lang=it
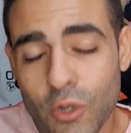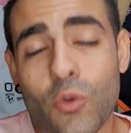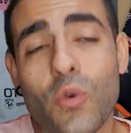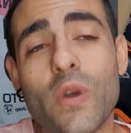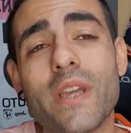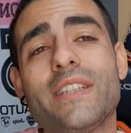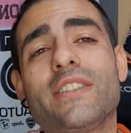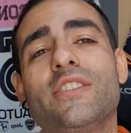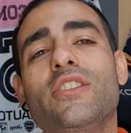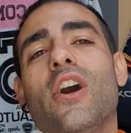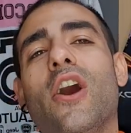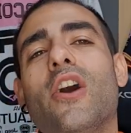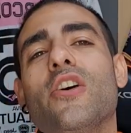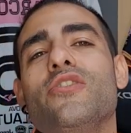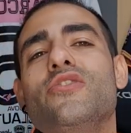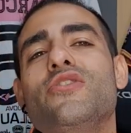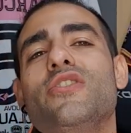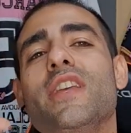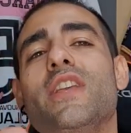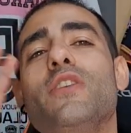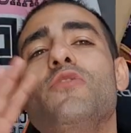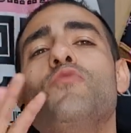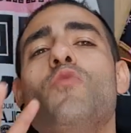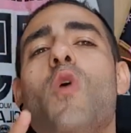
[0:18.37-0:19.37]

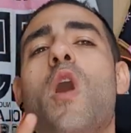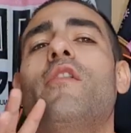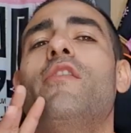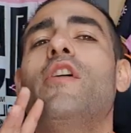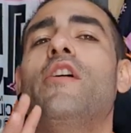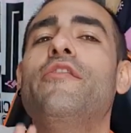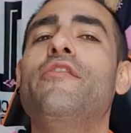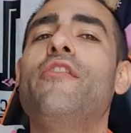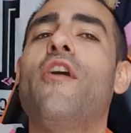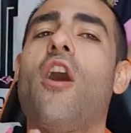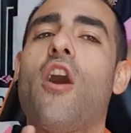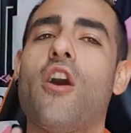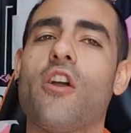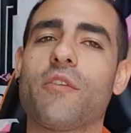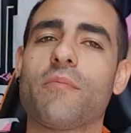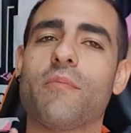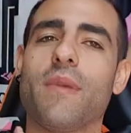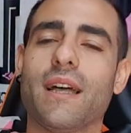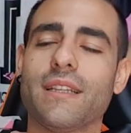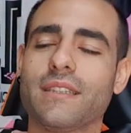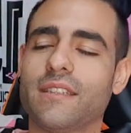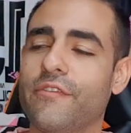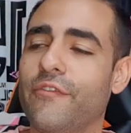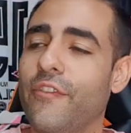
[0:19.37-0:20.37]
Quest'oggi nuovo
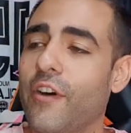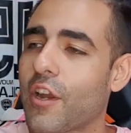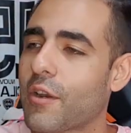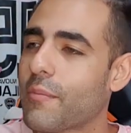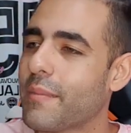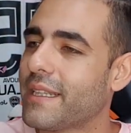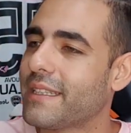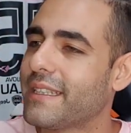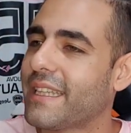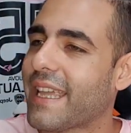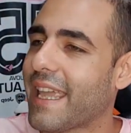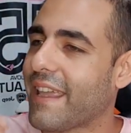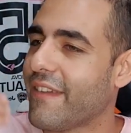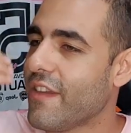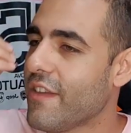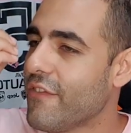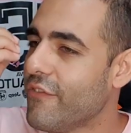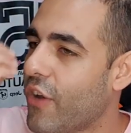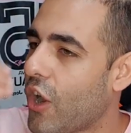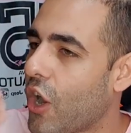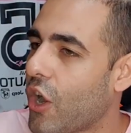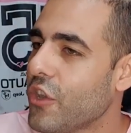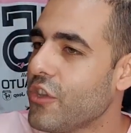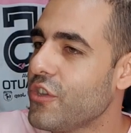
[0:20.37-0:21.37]
format, format che
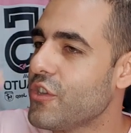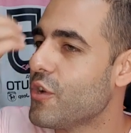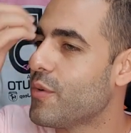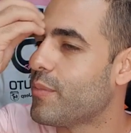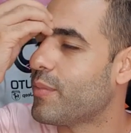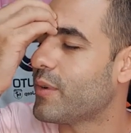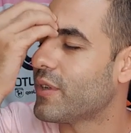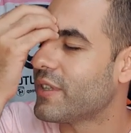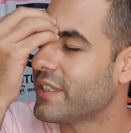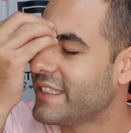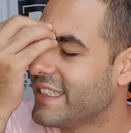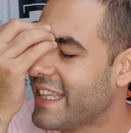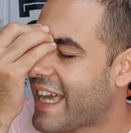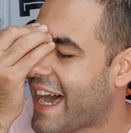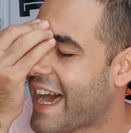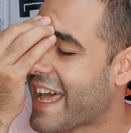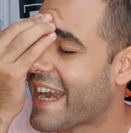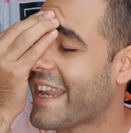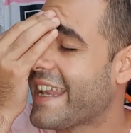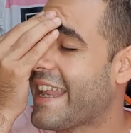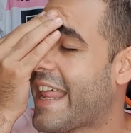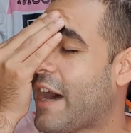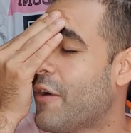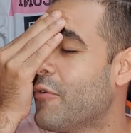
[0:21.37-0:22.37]
vi voglio
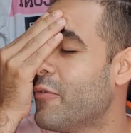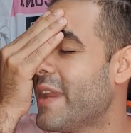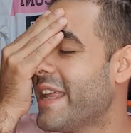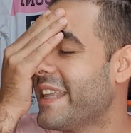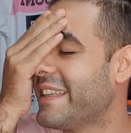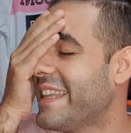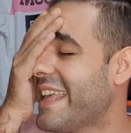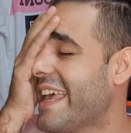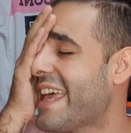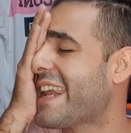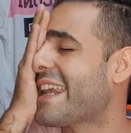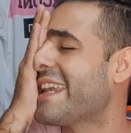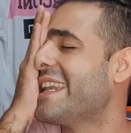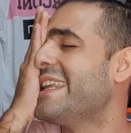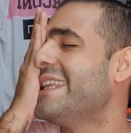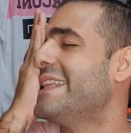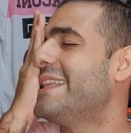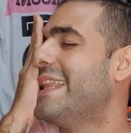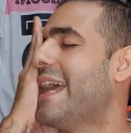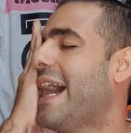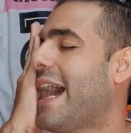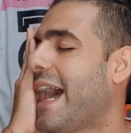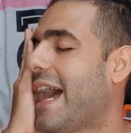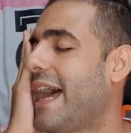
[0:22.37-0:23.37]
portare da
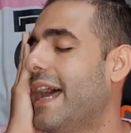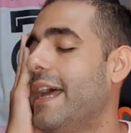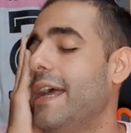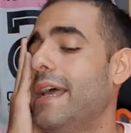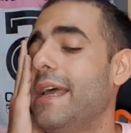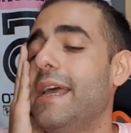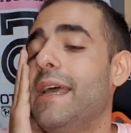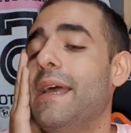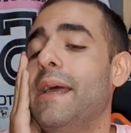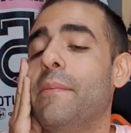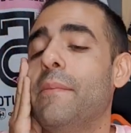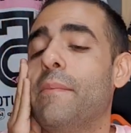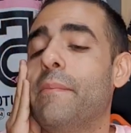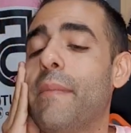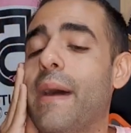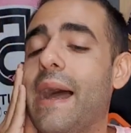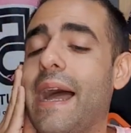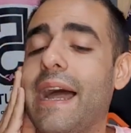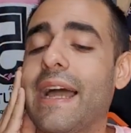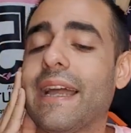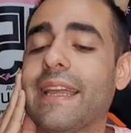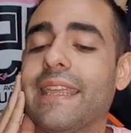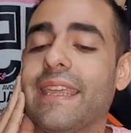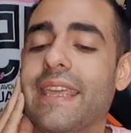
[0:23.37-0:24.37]
un'eternità
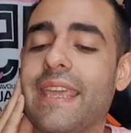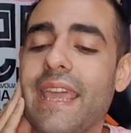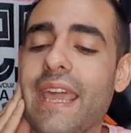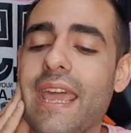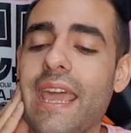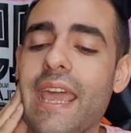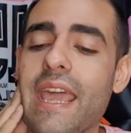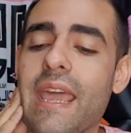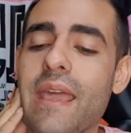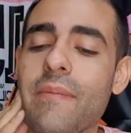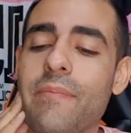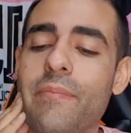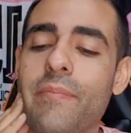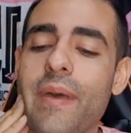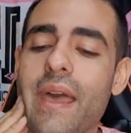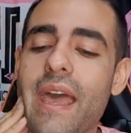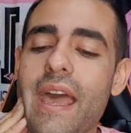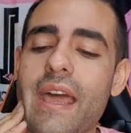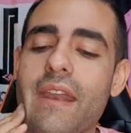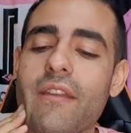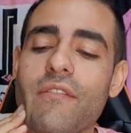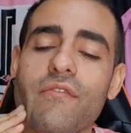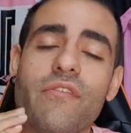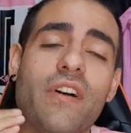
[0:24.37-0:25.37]
ma che
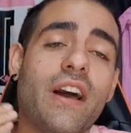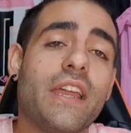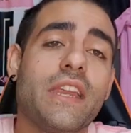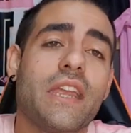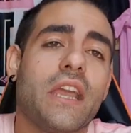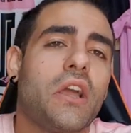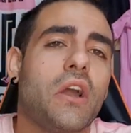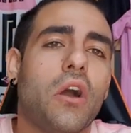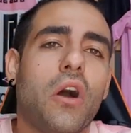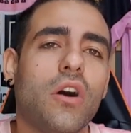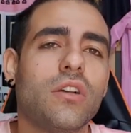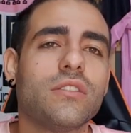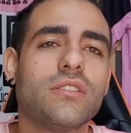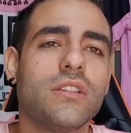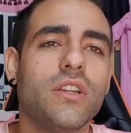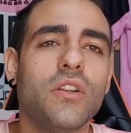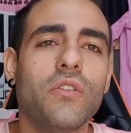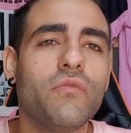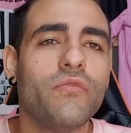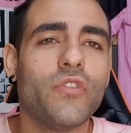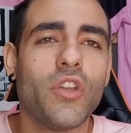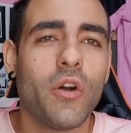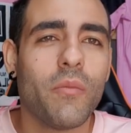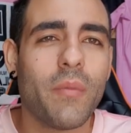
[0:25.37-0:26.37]
per varie cose
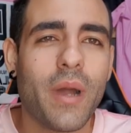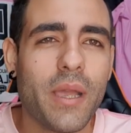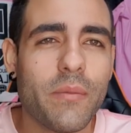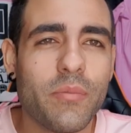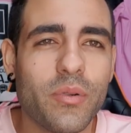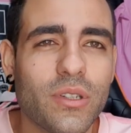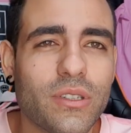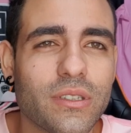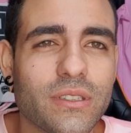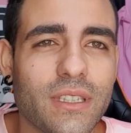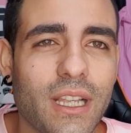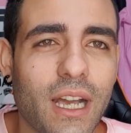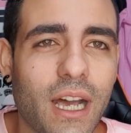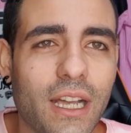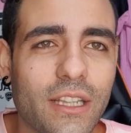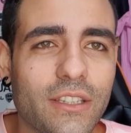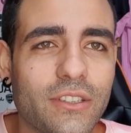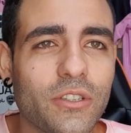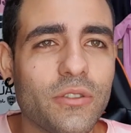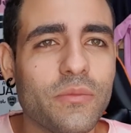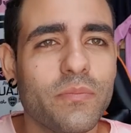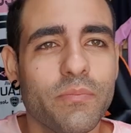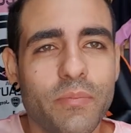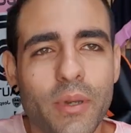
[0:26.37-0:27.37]
non vi ho mai
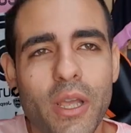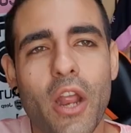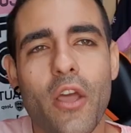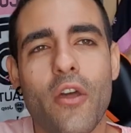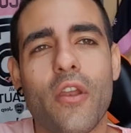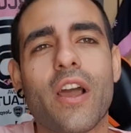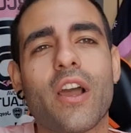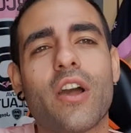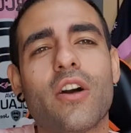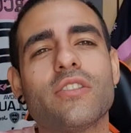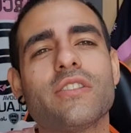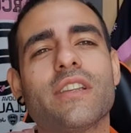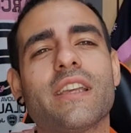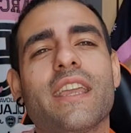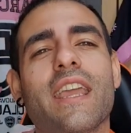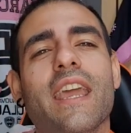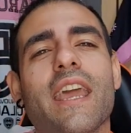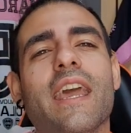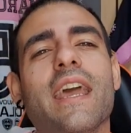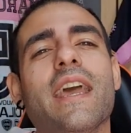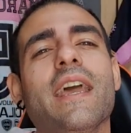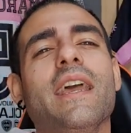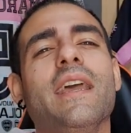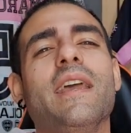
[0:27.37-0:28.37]
portato, però è una cosa
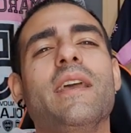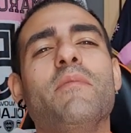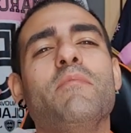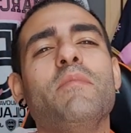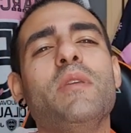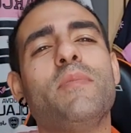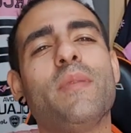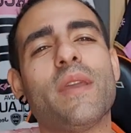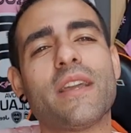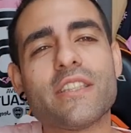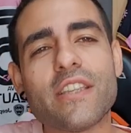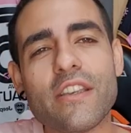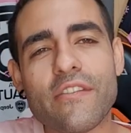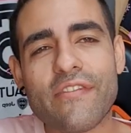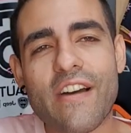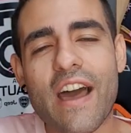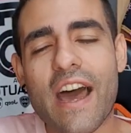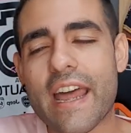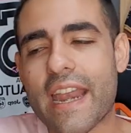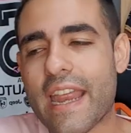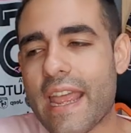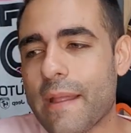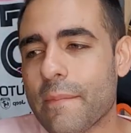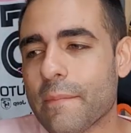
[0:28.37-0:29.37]
che mi piace
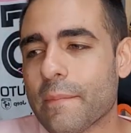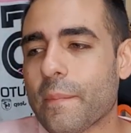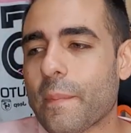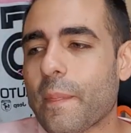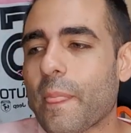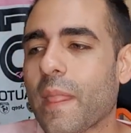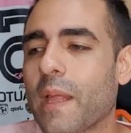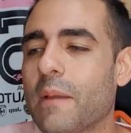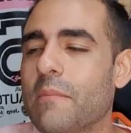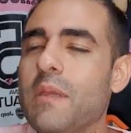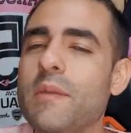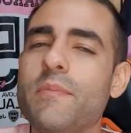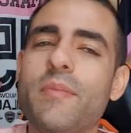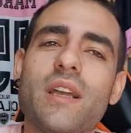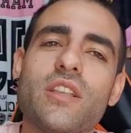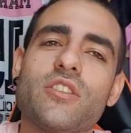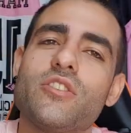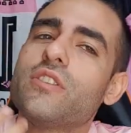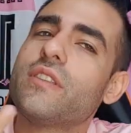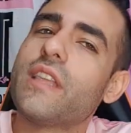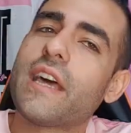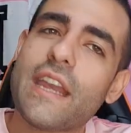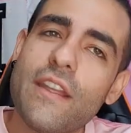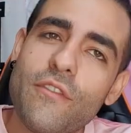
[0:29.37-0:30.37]
fare mi
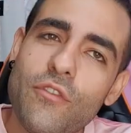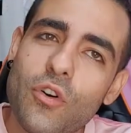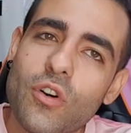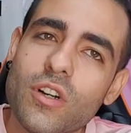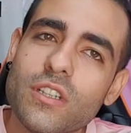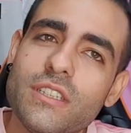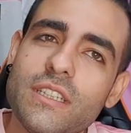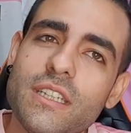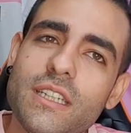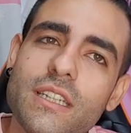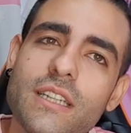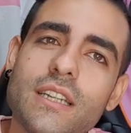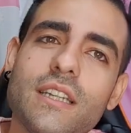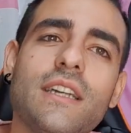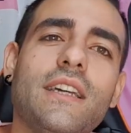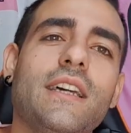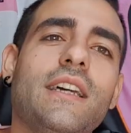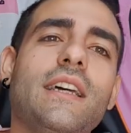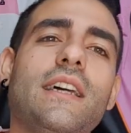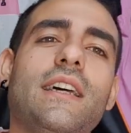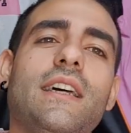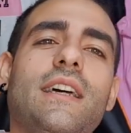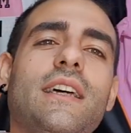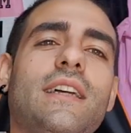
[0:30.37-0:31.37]
piace dare voti.
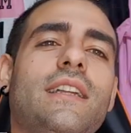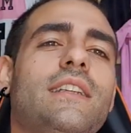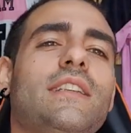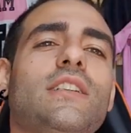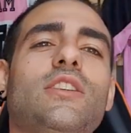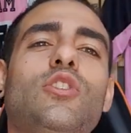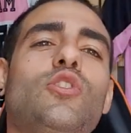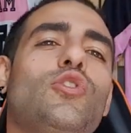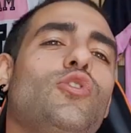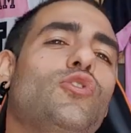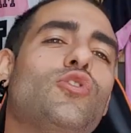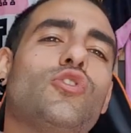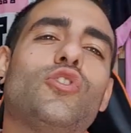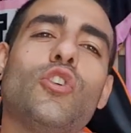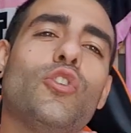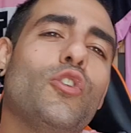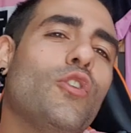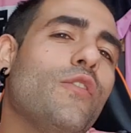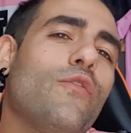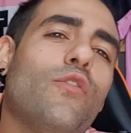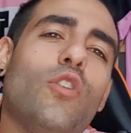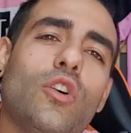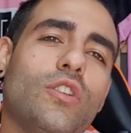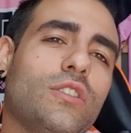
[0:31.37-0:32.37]
Non
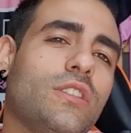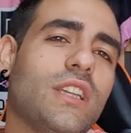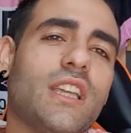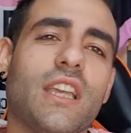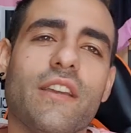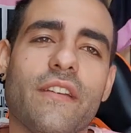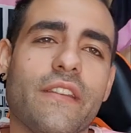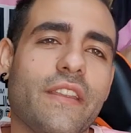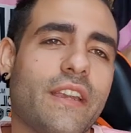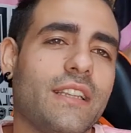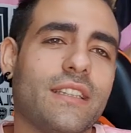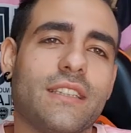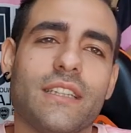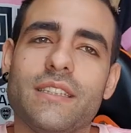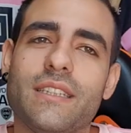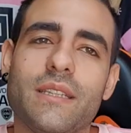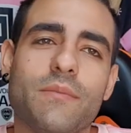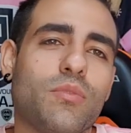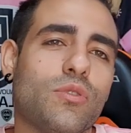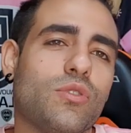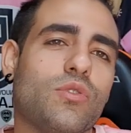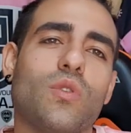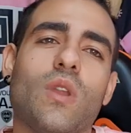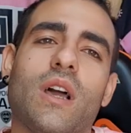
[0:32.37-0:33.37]
sono i voti che vedrete
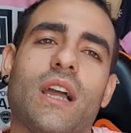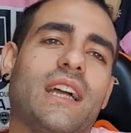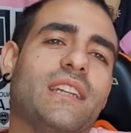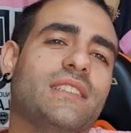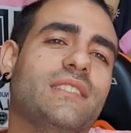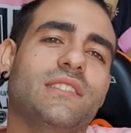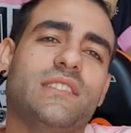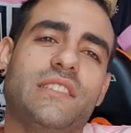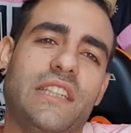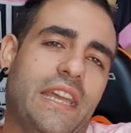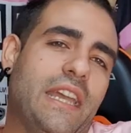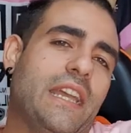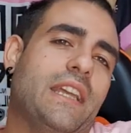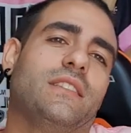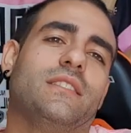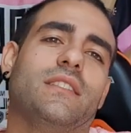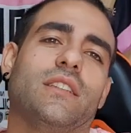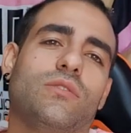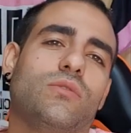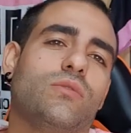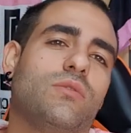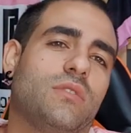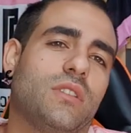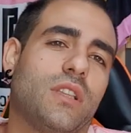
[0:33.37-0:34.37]
tipo sulla
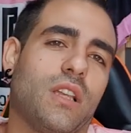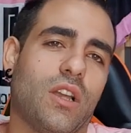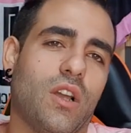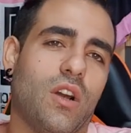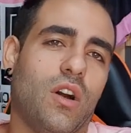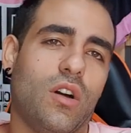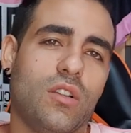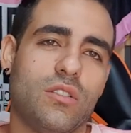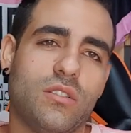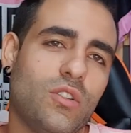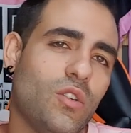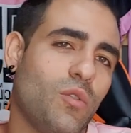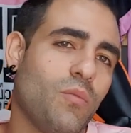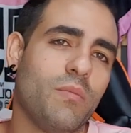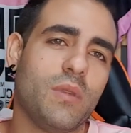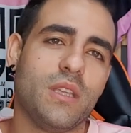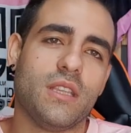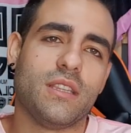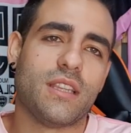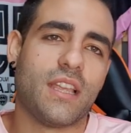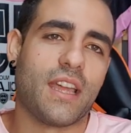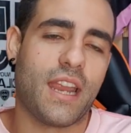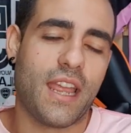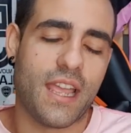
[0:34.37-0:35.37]
gazzetta, su queste cose, non mi
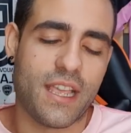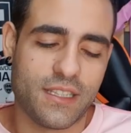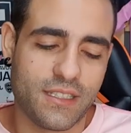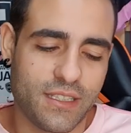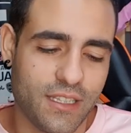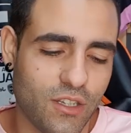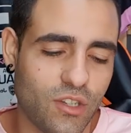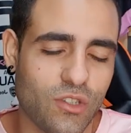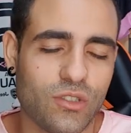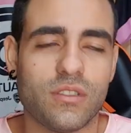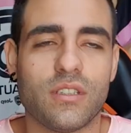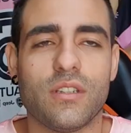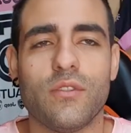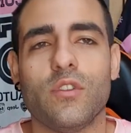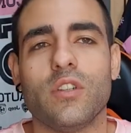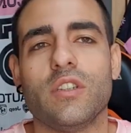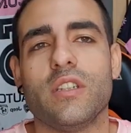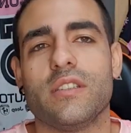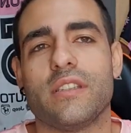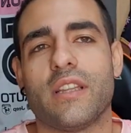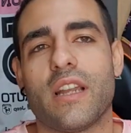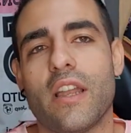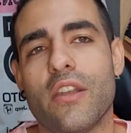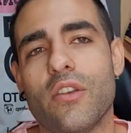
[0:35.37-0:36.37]
interessa. I nostri
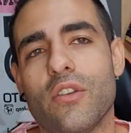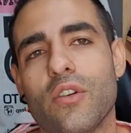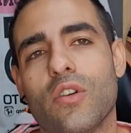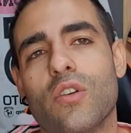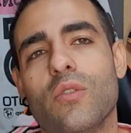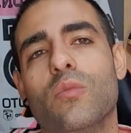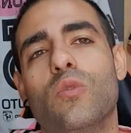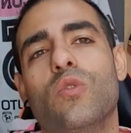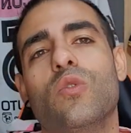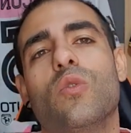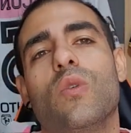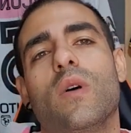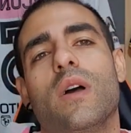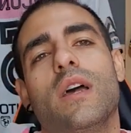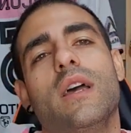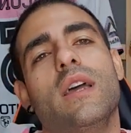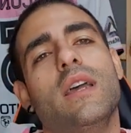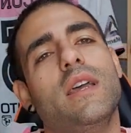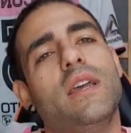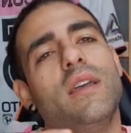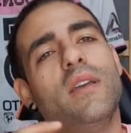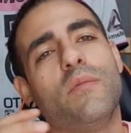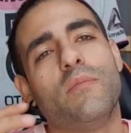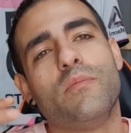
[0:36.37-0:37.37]
voti saranno comunque
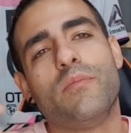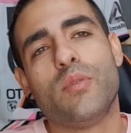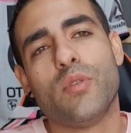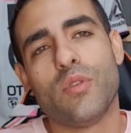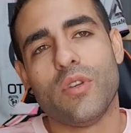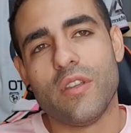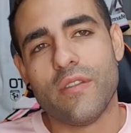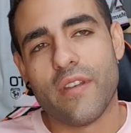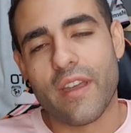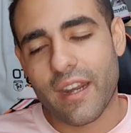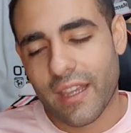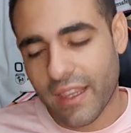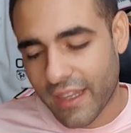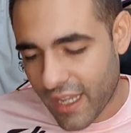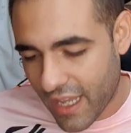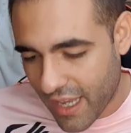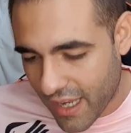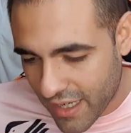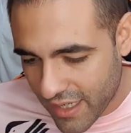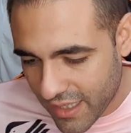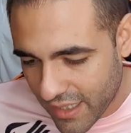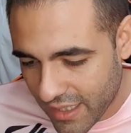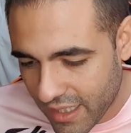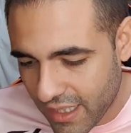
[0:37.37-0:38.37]
più
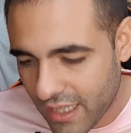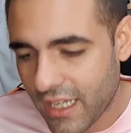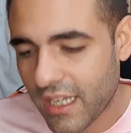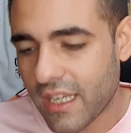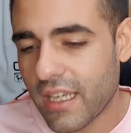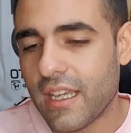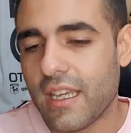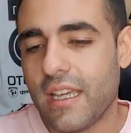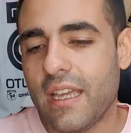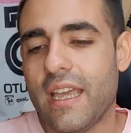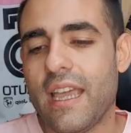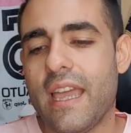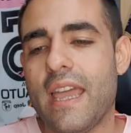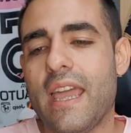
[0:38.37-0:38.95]
divertenti.